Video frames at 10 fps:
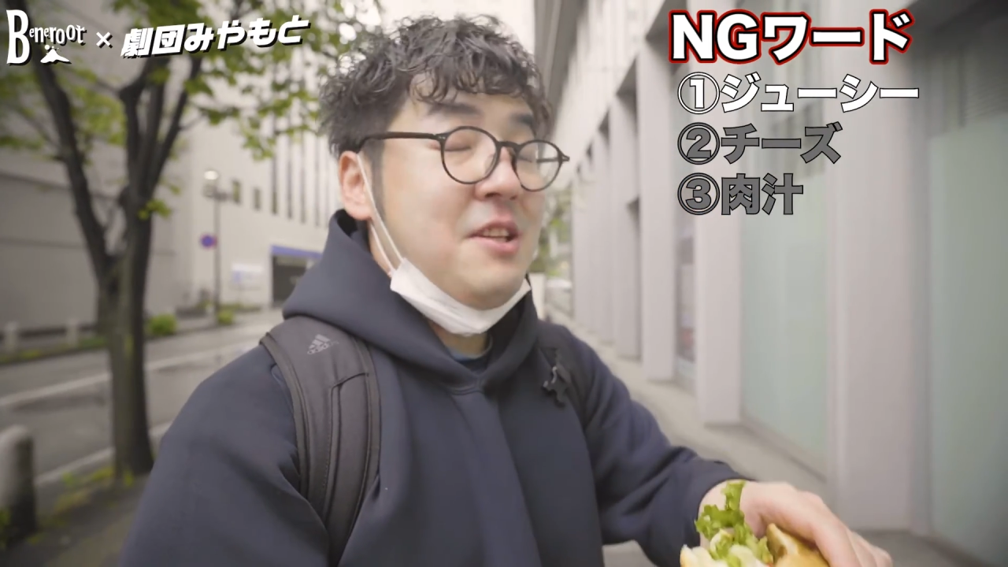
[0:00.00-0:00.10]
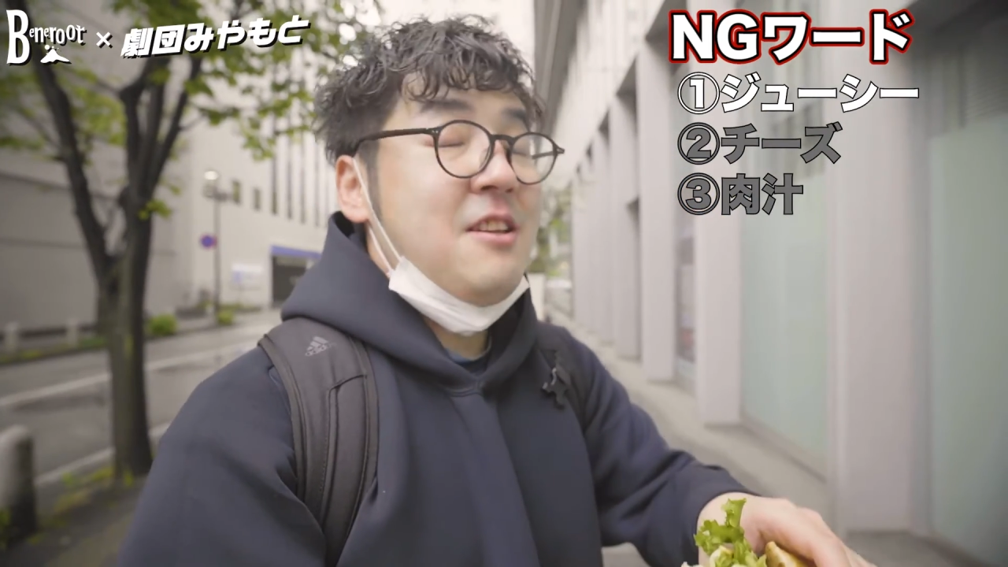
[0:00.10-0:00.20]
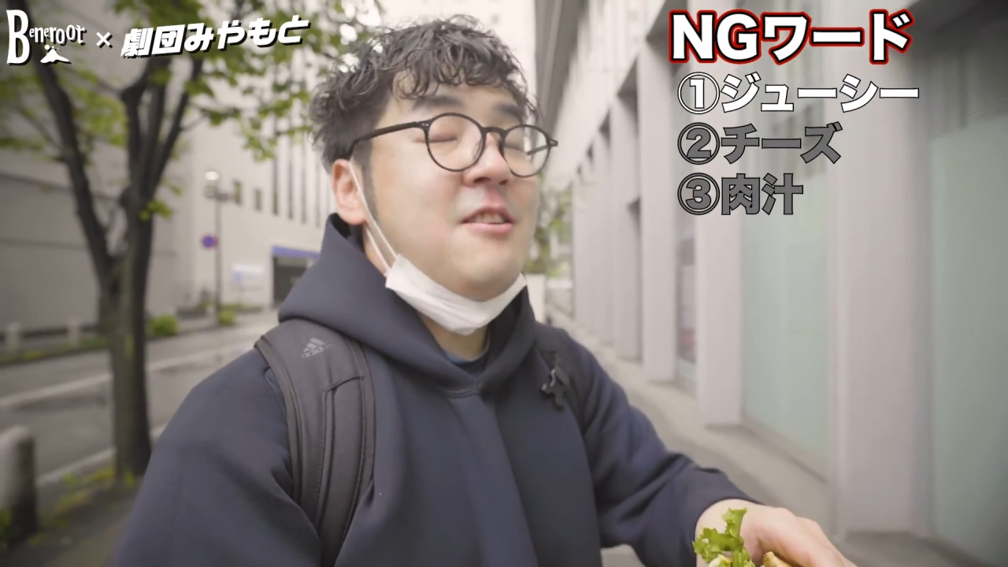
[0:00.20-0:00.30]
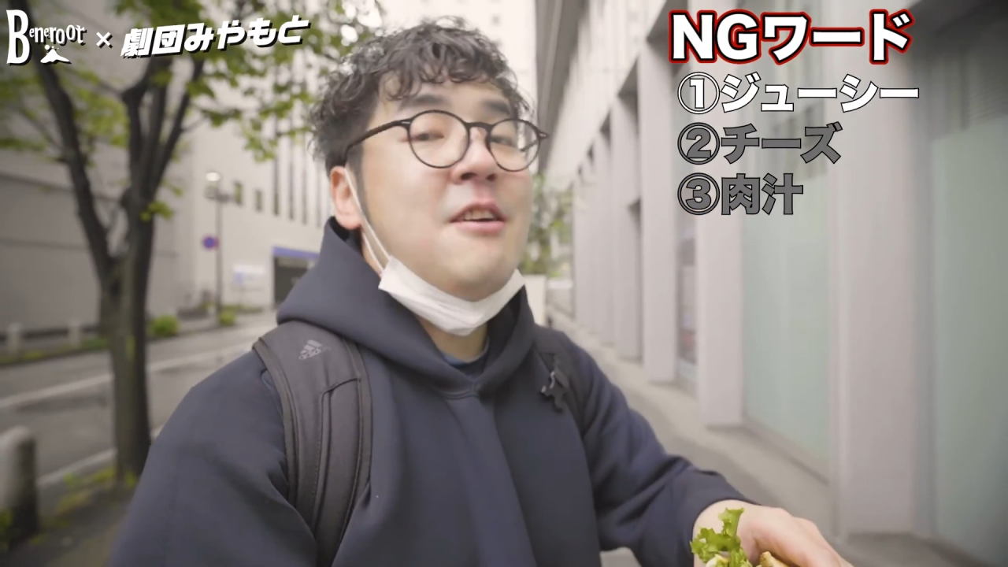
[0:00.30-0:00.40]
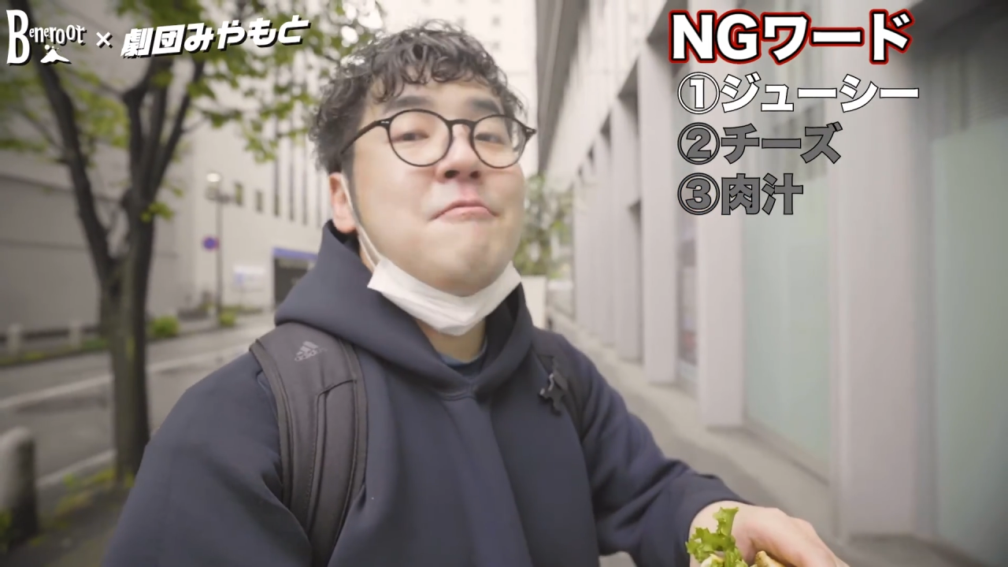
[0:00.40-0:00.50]
た
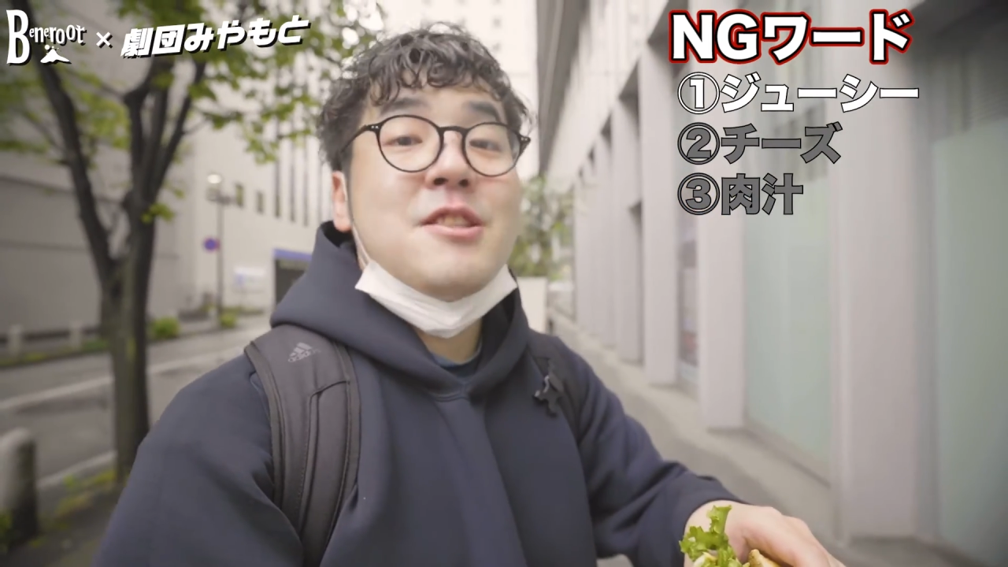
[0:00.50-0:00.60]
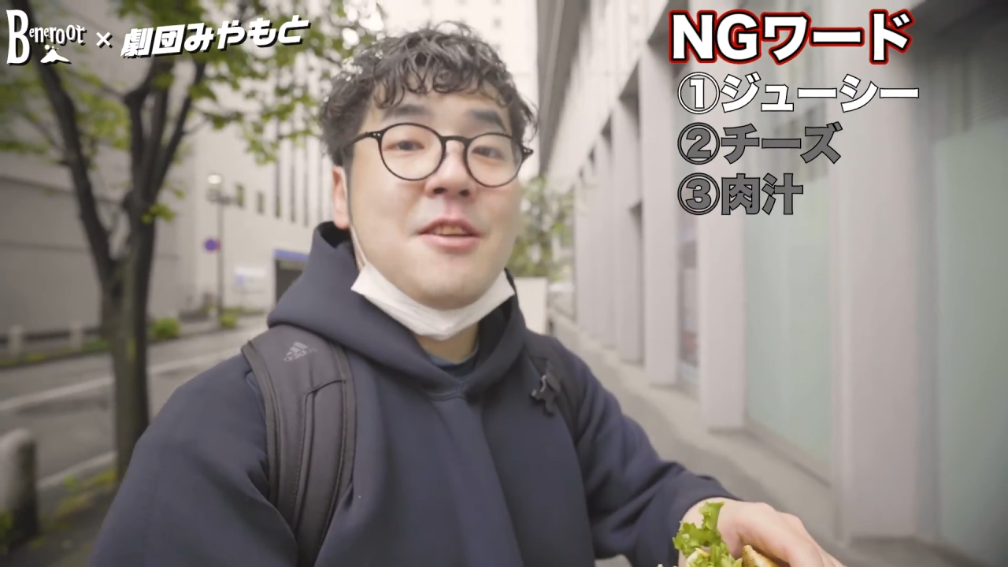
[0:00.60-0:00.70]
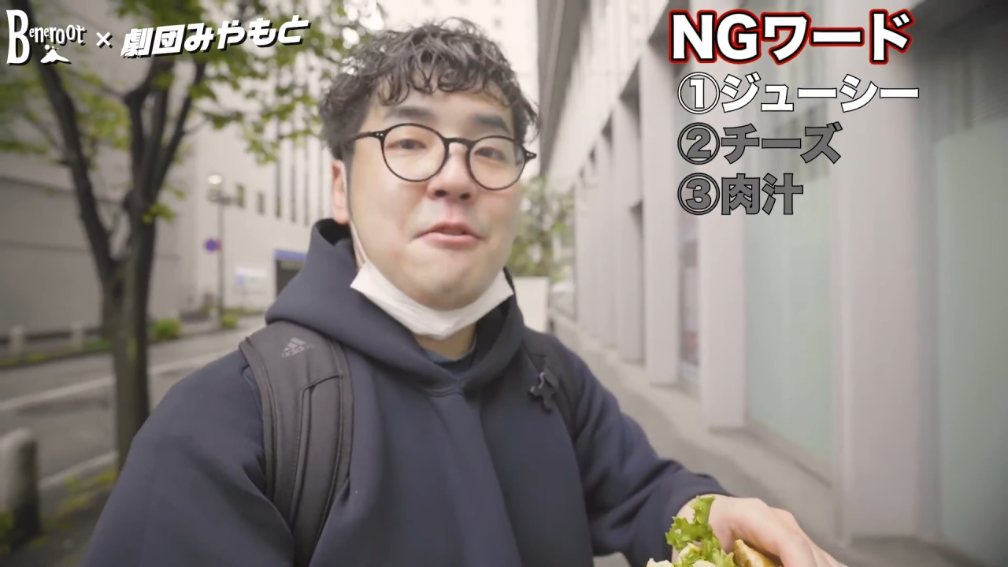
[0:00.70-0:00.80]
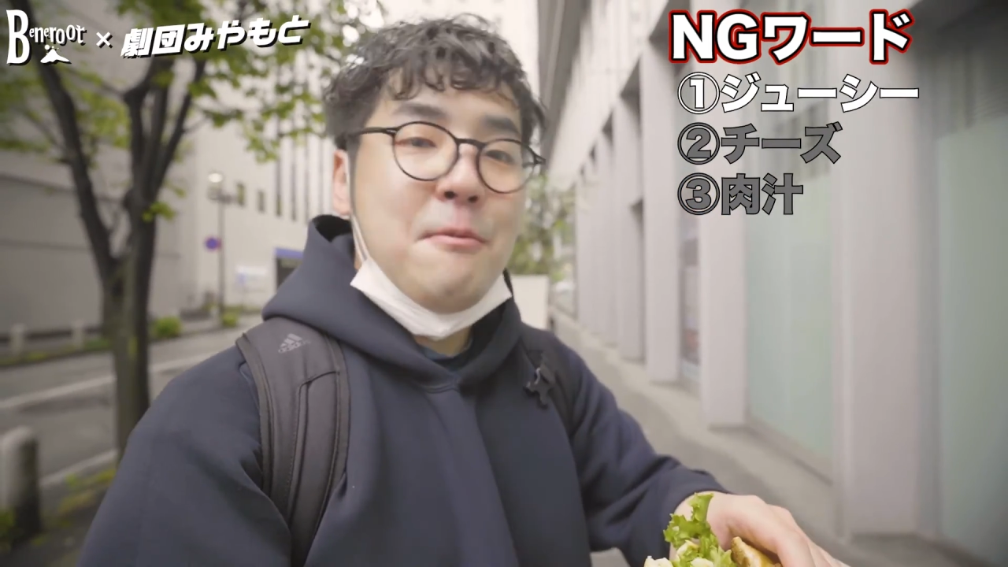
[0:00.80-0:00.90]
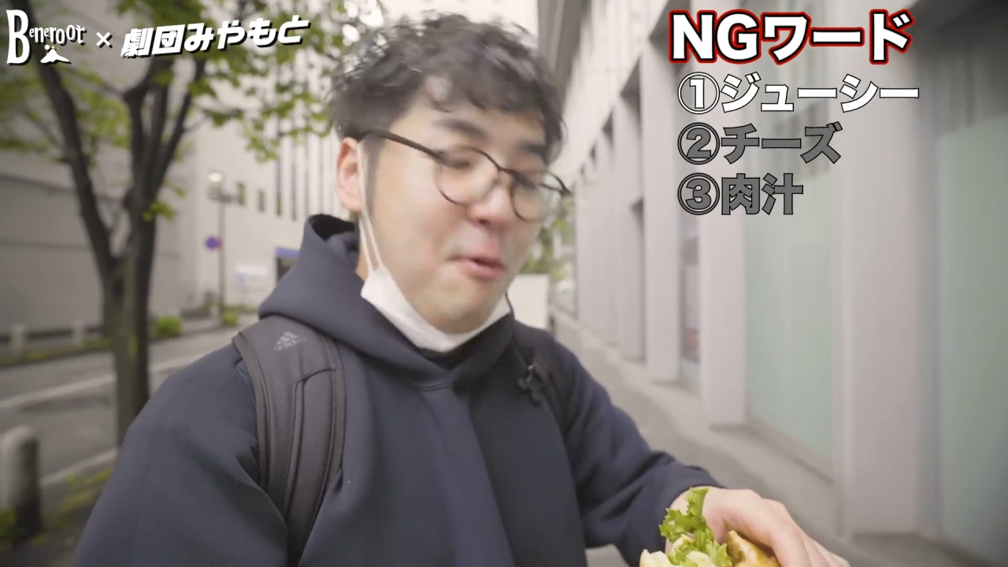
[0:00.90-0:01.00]
だいたんです
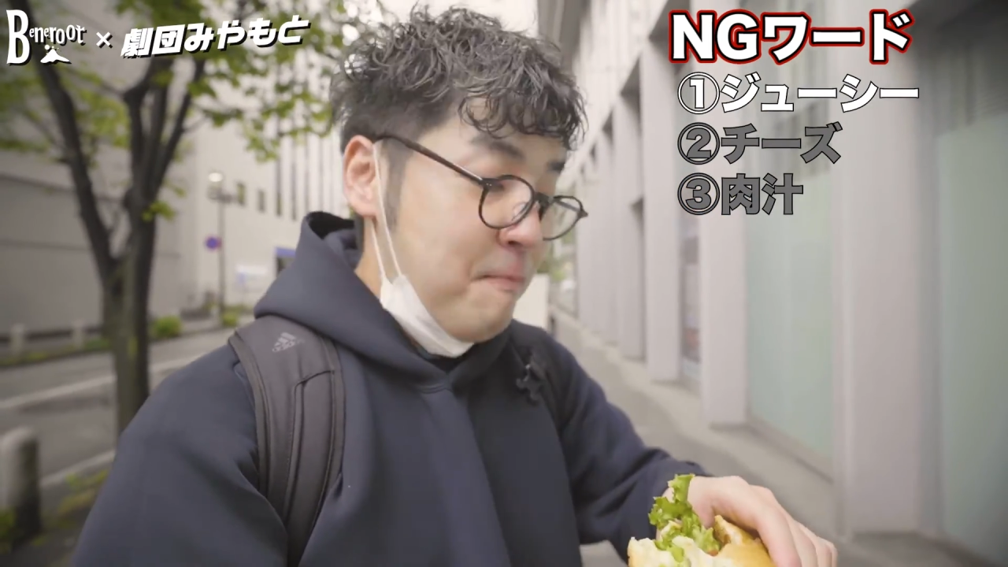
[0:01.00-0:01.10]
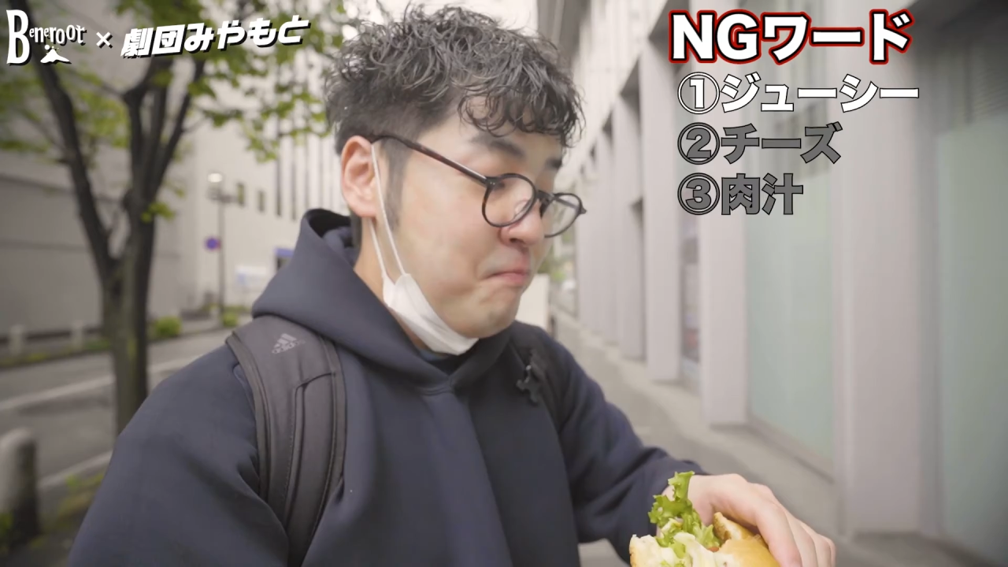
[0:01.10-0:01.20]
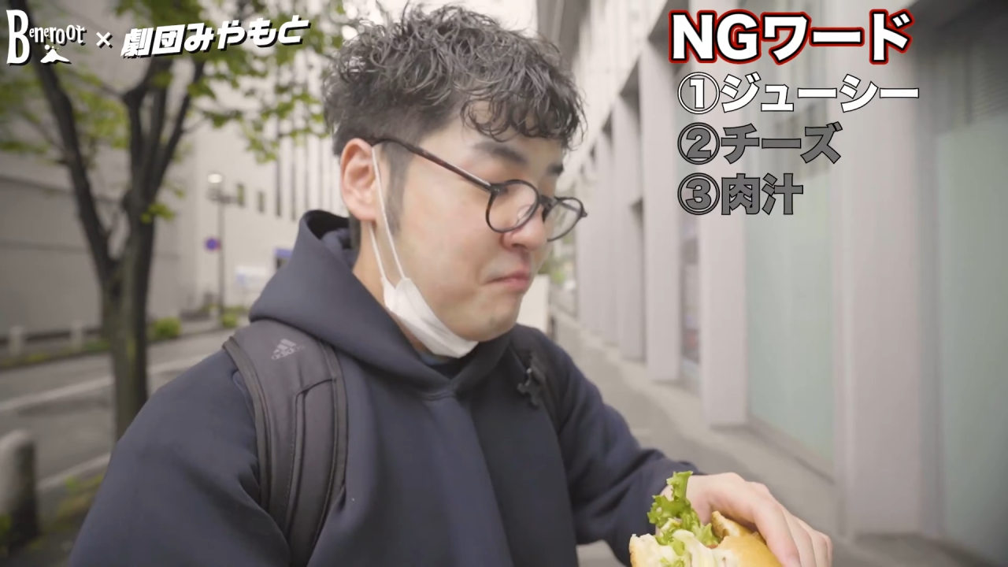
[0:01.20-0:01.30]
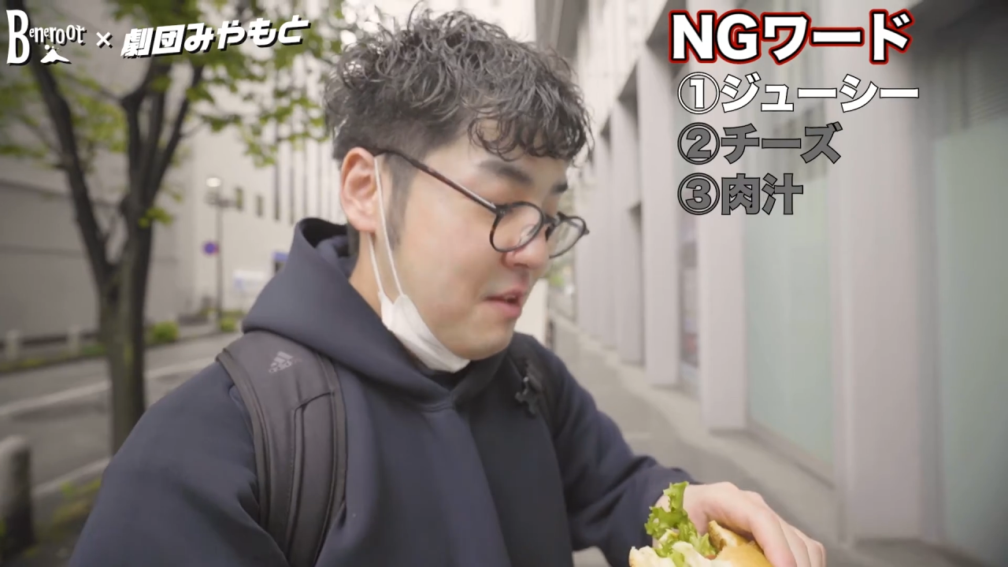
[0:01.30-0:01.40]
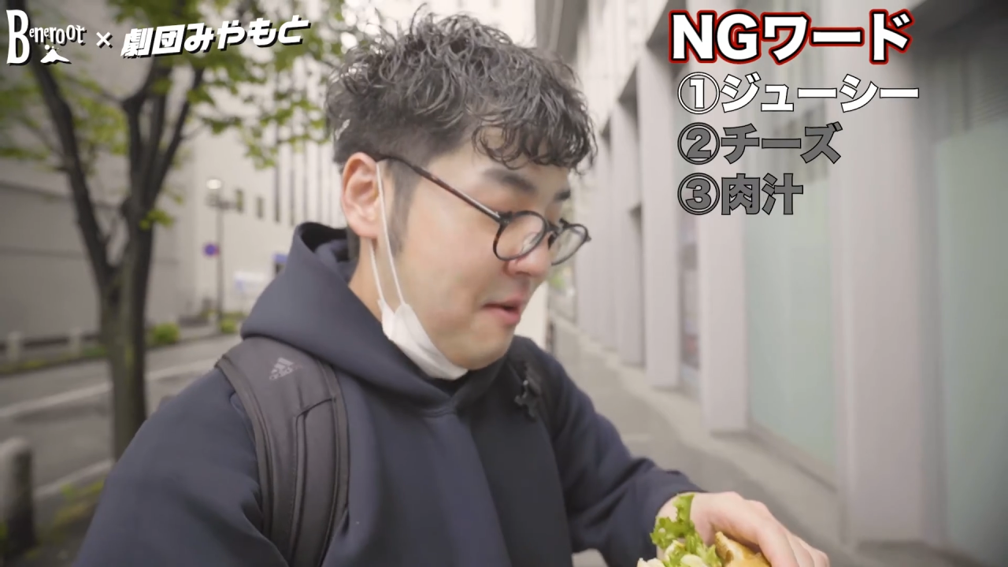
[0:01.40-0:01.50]
けれどもはい終